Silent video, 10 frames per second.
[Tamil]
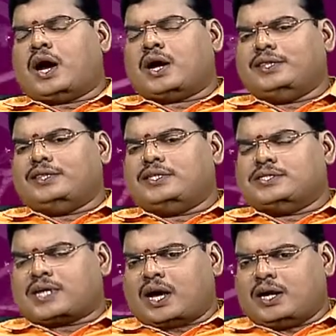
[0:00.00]
அனைத்து
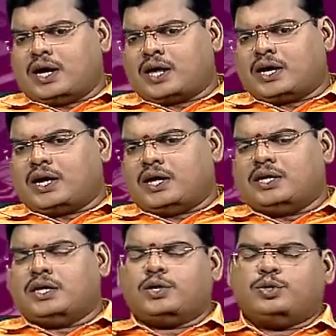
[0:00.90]

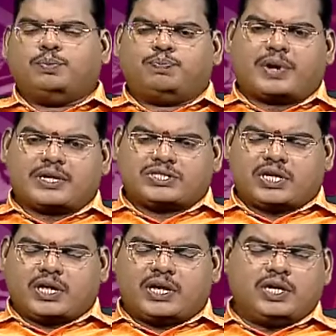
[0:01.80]
சங்கடங்களில் இருந்தும்
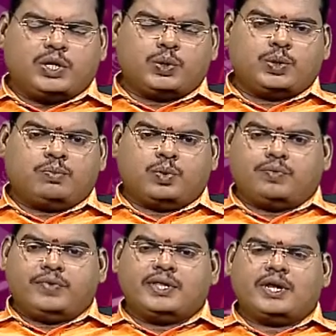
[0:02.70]
பிரச்சனைகளில் இருந்தும்
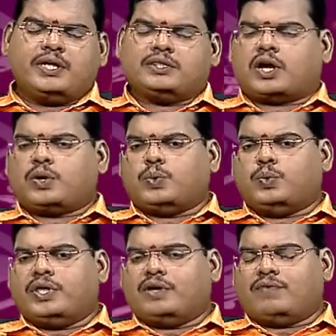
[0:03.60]
ஒரு விடுதலை
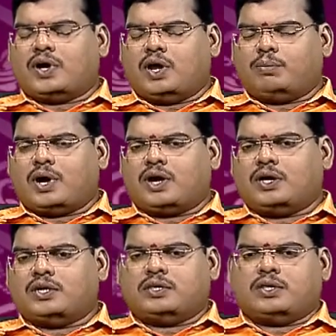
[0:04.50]
தரக்கூடிய
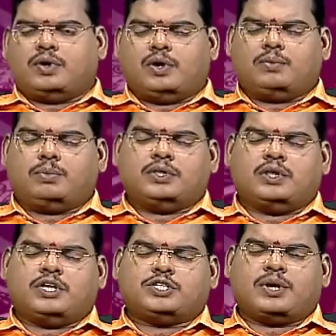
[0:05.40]
வருடமாக இந்த வருடம்
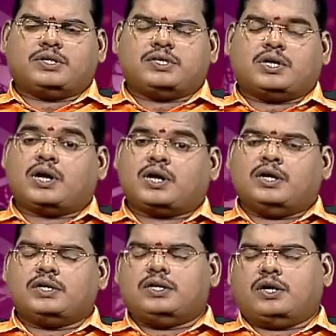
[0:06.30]
இந்த
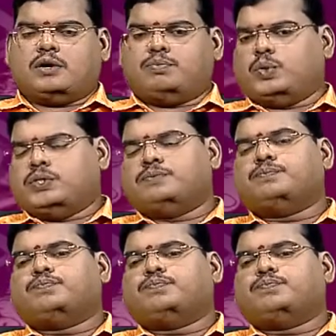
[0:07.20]
ரிஷபராசிக்காரர்களுக்கு இருக்க போகுது